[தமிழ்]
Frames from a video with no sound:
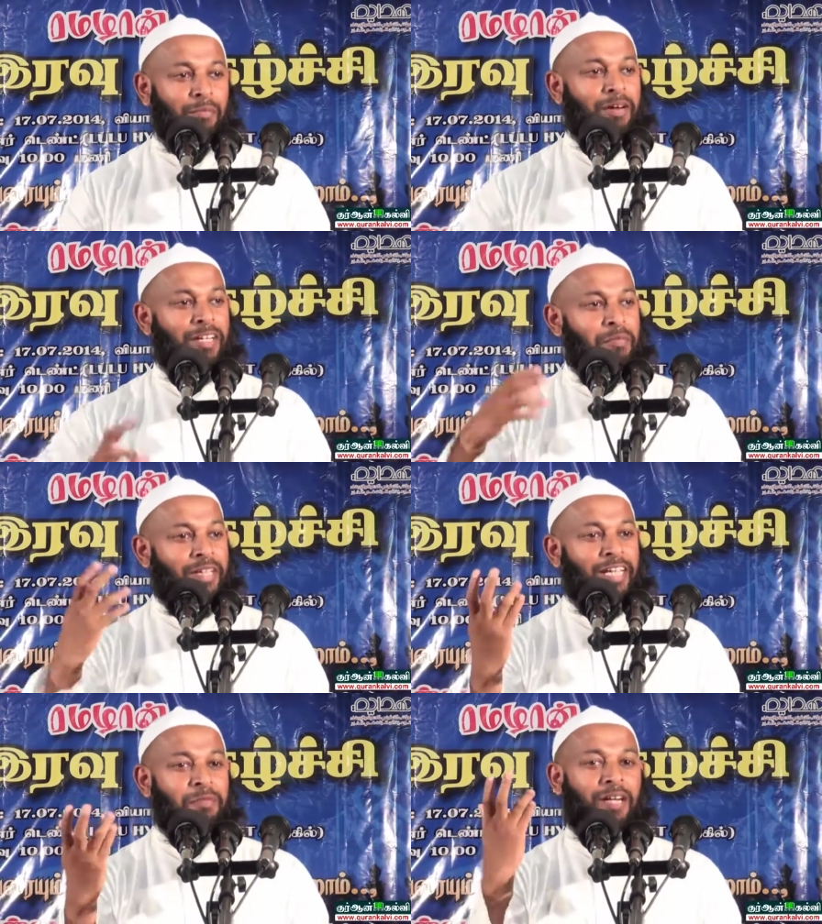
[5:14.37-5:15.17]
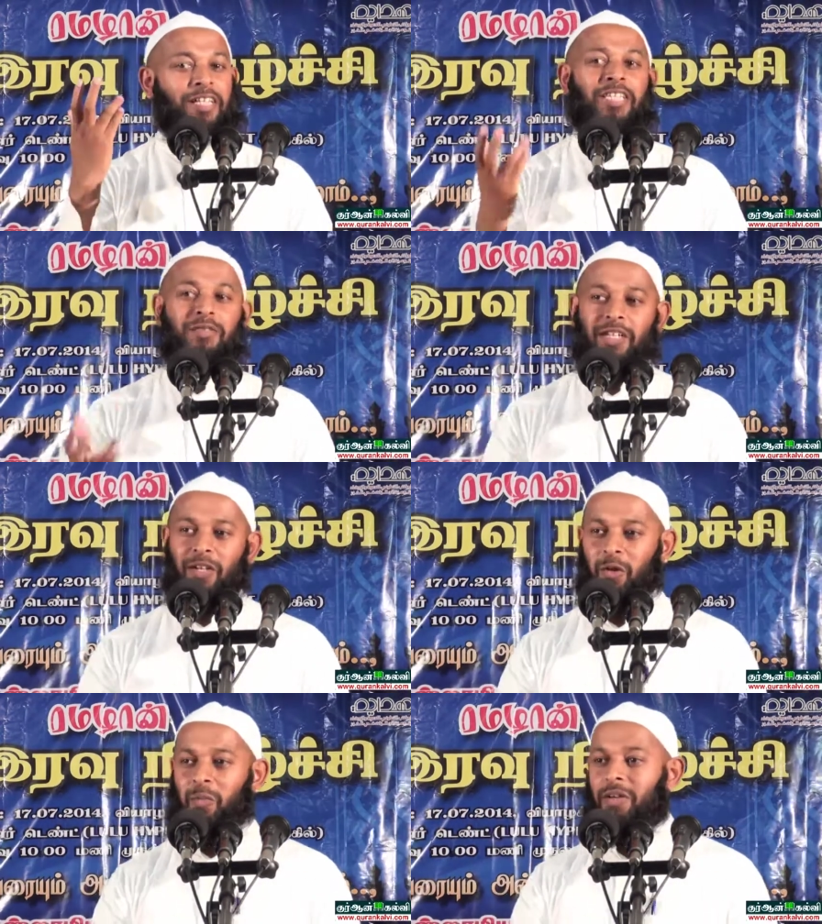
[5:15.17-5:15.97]
மறுமையை மறந்து
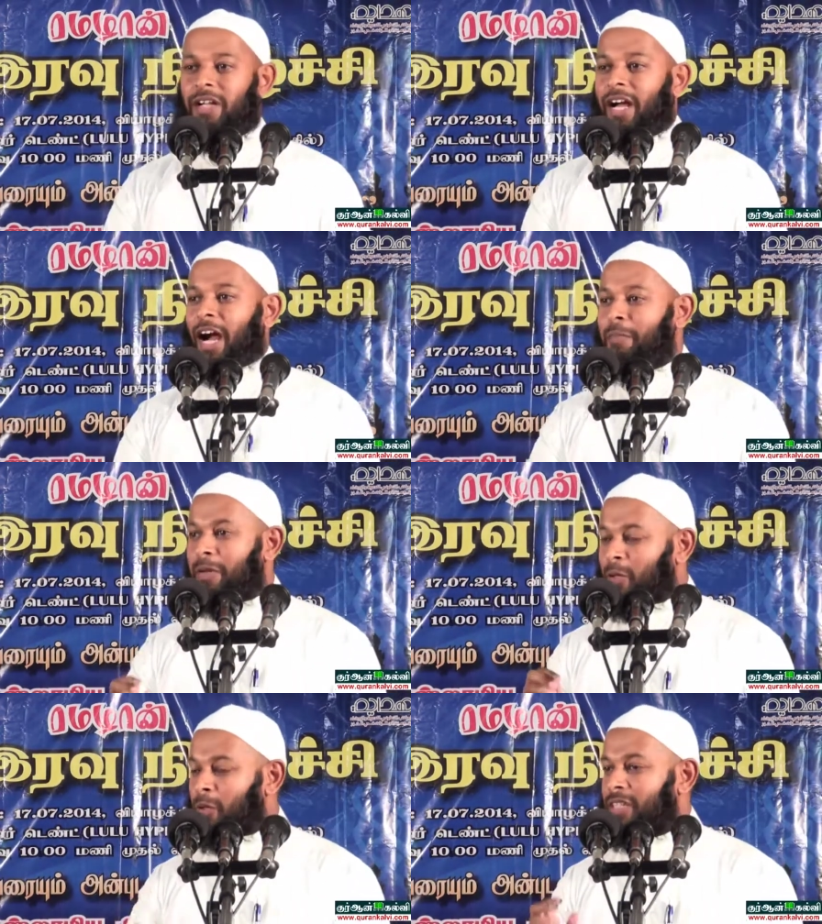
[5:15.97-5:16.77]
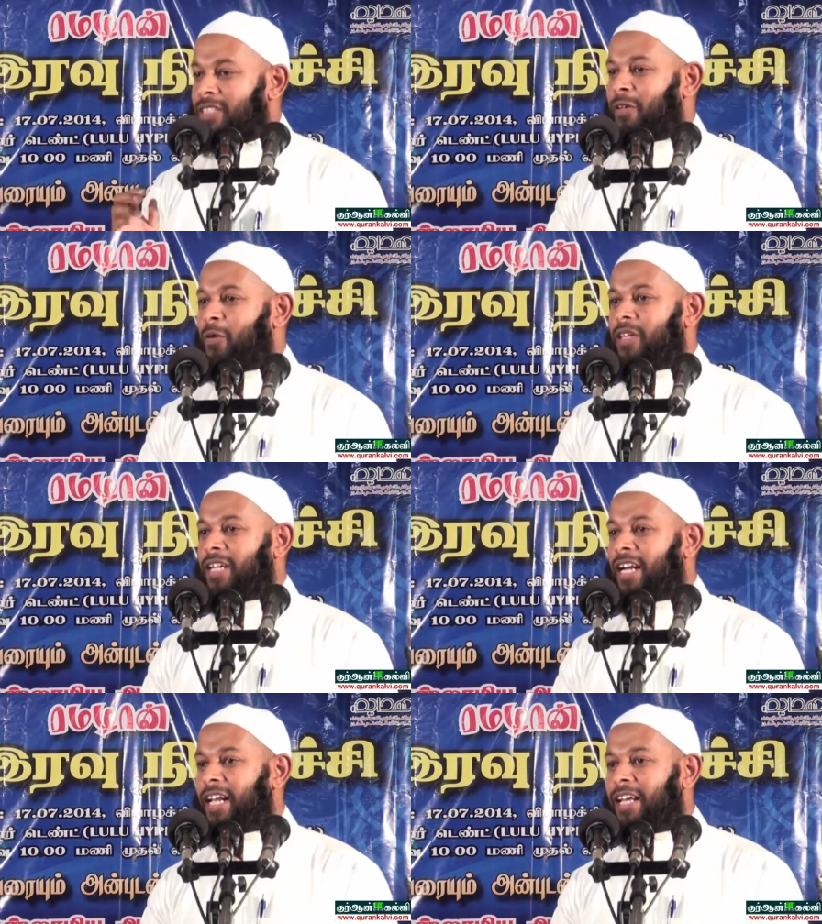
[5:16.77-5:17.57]
விடுகிறோம் அன்பிற்குரிய
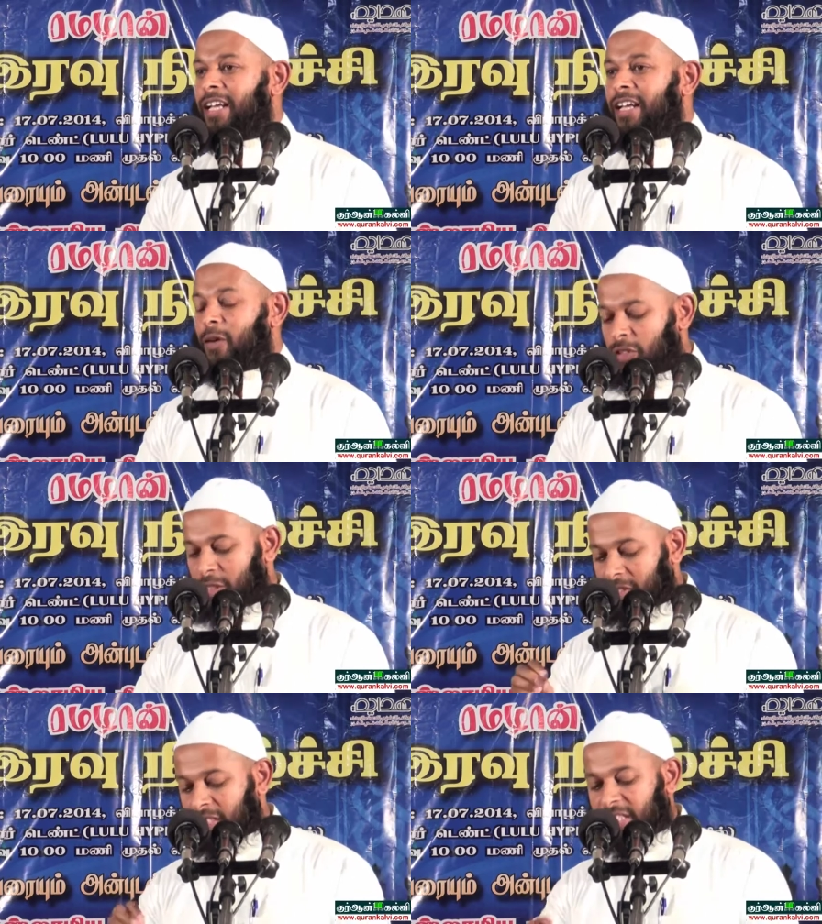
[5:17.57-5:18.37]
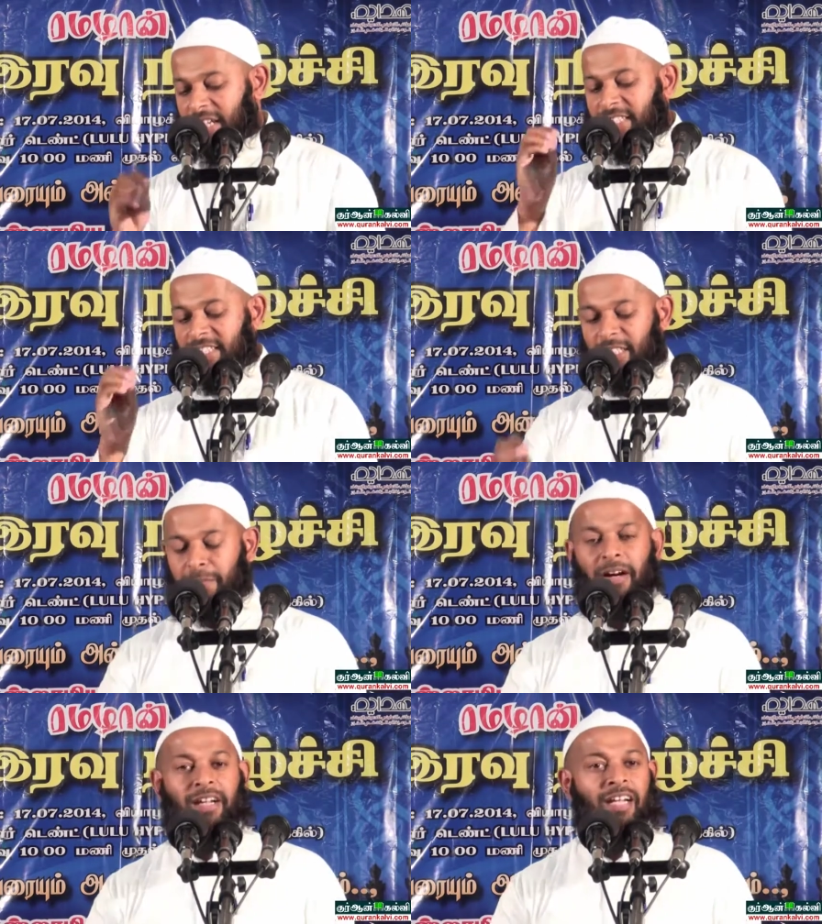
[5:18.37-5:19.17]
சகோதரர்களே கொஞ்சம் சிந்தனை செய்து
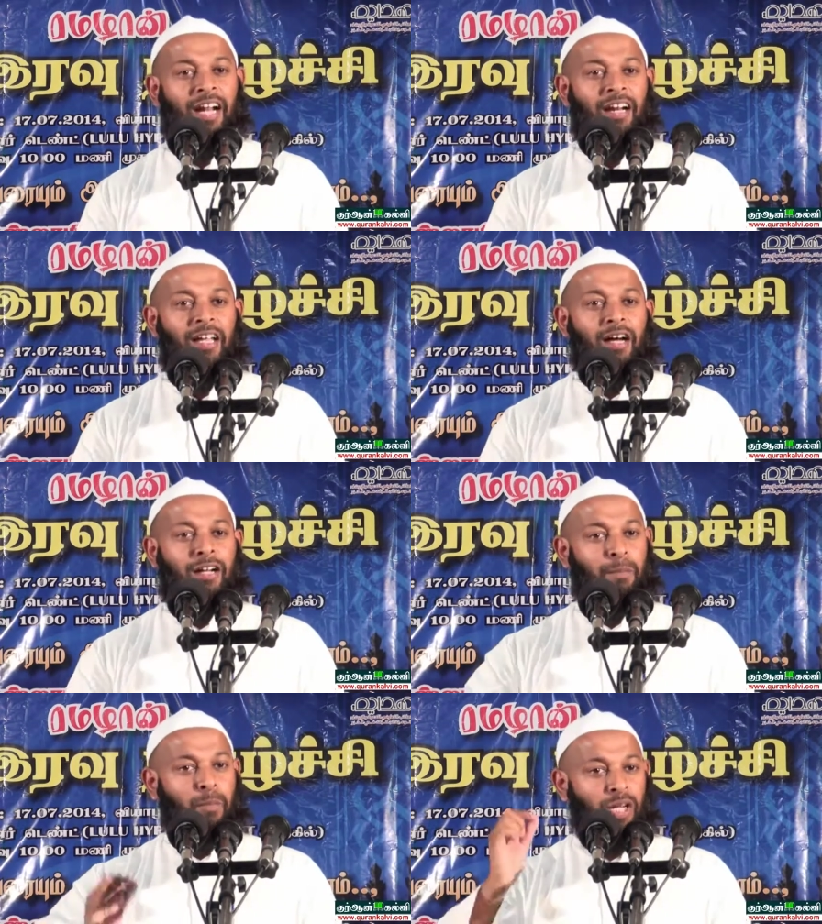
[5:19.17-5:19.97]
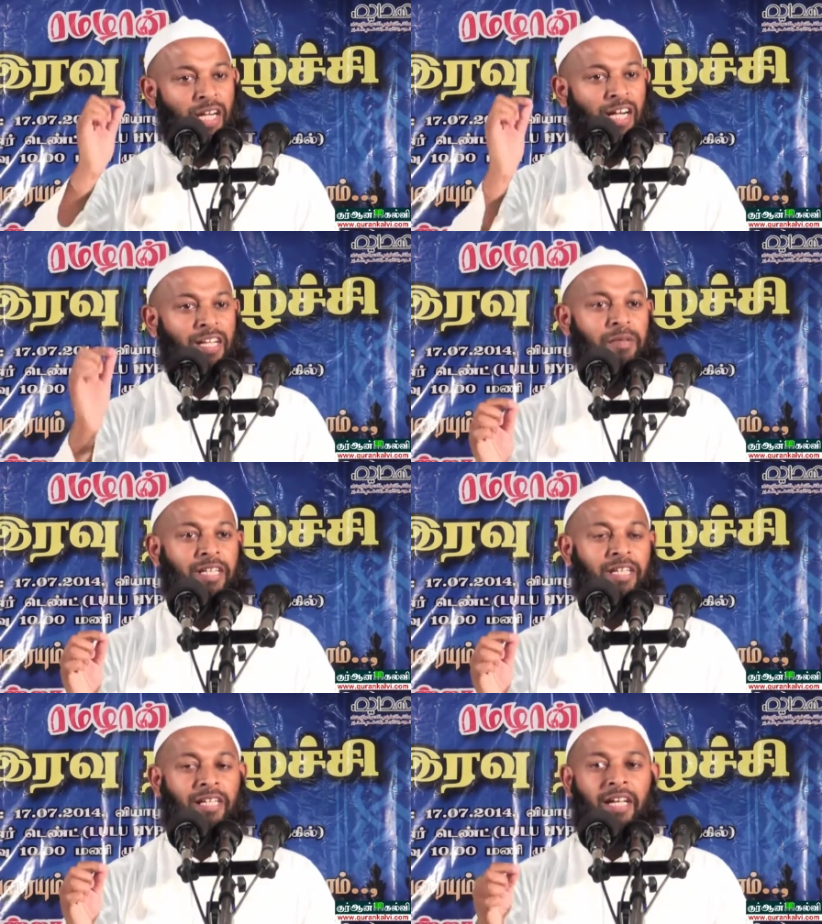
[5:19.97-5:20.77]
பாருங்கள் ரப்புல்
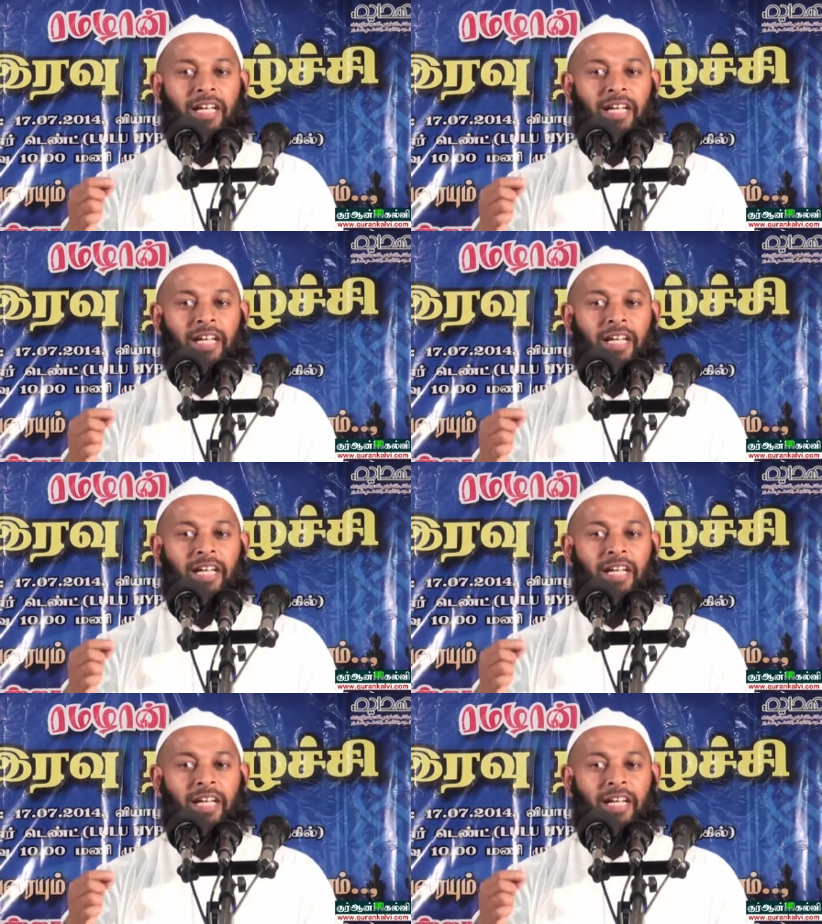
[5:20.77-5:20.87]
ஆலமீன்